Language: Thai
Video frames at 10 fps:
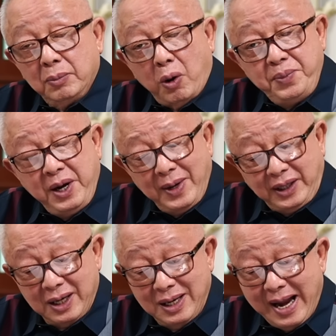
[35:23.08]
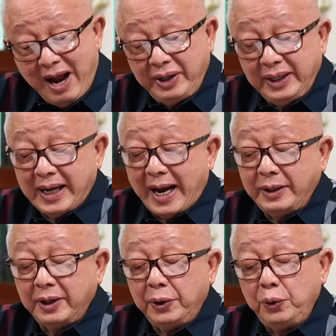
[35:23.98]
ผมคิดว่าถึงแล้วที่ศาล
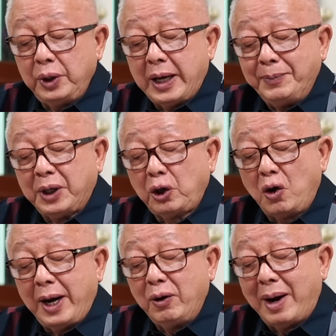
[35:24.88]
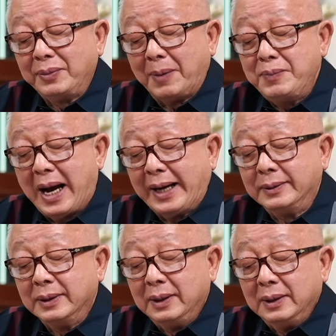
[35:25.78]
สถิตยุติธรรมจะต้องให้ความสำคัญ
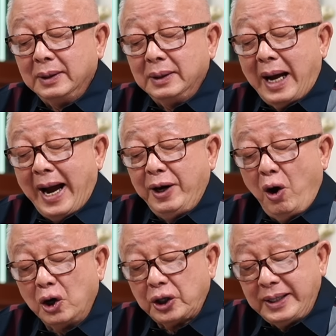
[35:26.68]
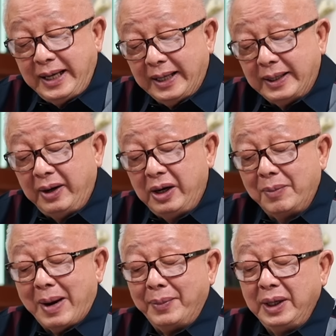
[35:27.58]
ให้ข้อสังเกตในเรื่อง
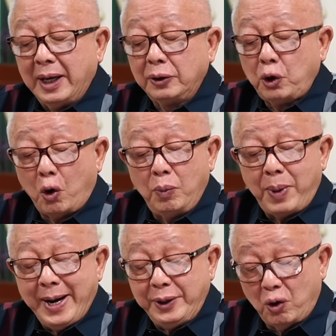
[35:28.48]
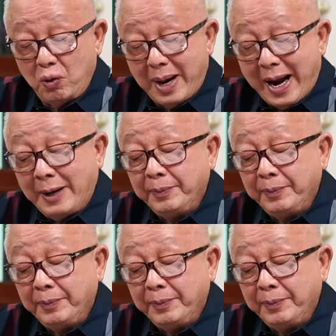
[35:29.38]
แบบนี้อย่างตรงไปตรงมา